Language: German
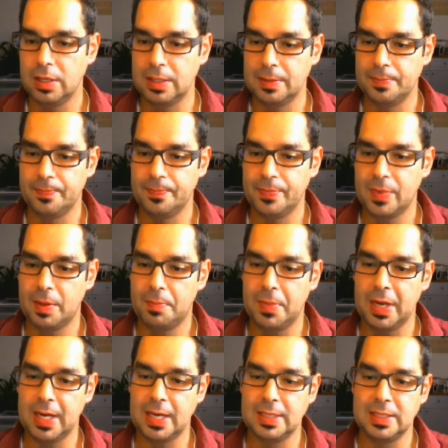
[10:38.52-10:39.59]
ähm,
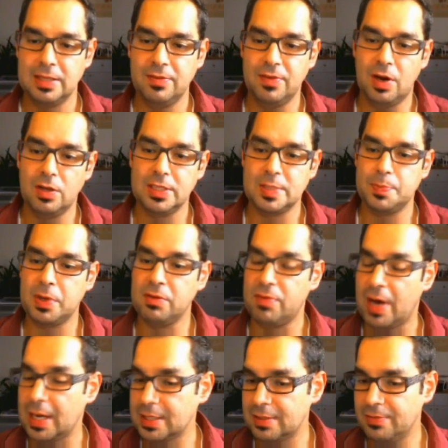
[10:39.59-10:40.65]
man kann die als
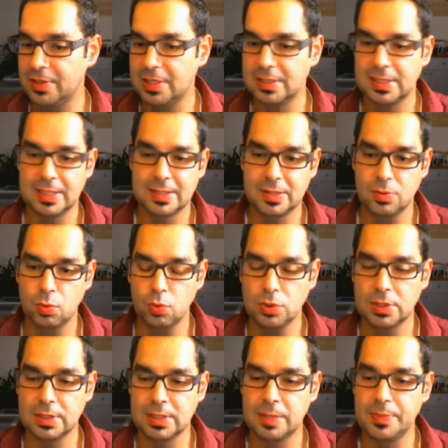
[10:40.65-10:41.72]
privat widersetzen
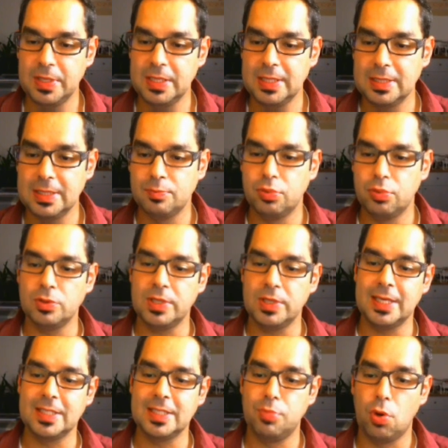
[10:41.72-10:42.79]
und es gibt hier diesen
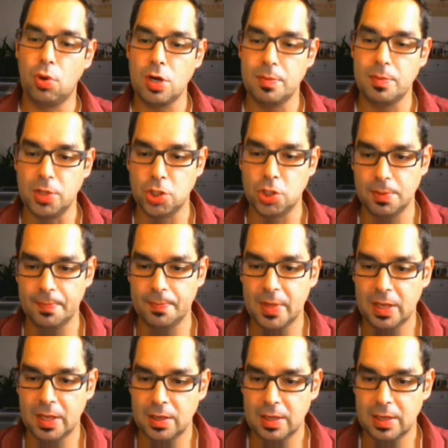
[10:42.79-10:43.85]
Punkt Export Mission.
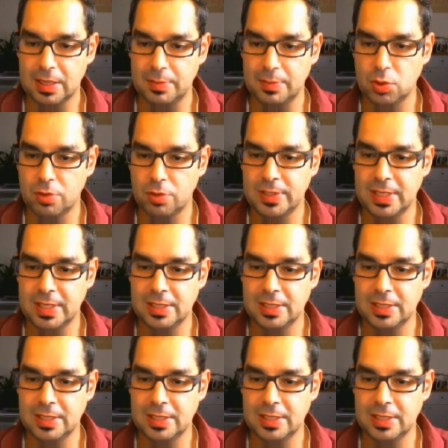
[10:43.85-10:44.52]
Damit können